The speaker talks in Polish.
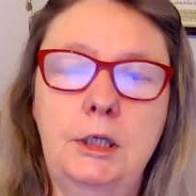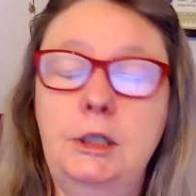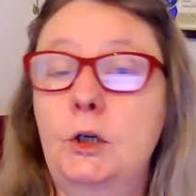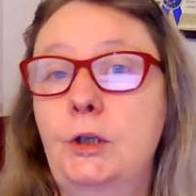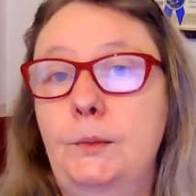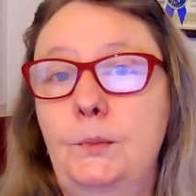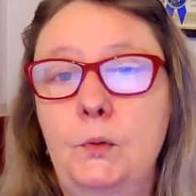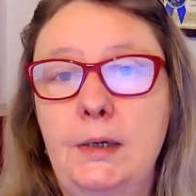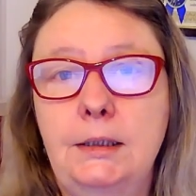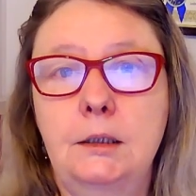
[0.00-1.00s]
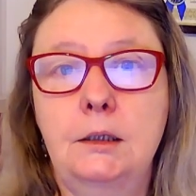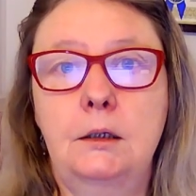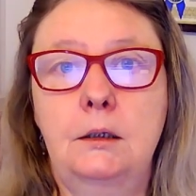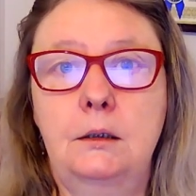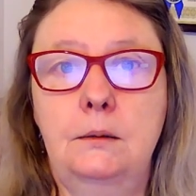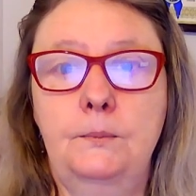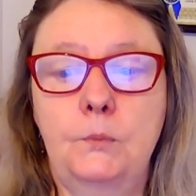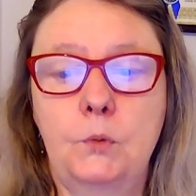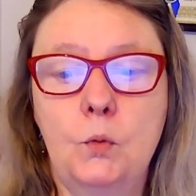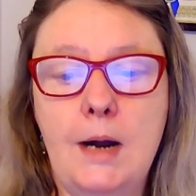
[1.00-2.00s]
I to nie była tylko
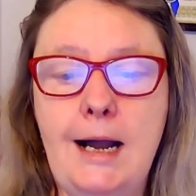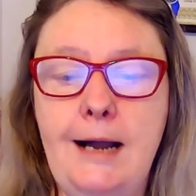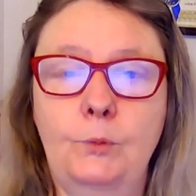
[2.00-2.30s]
mgła.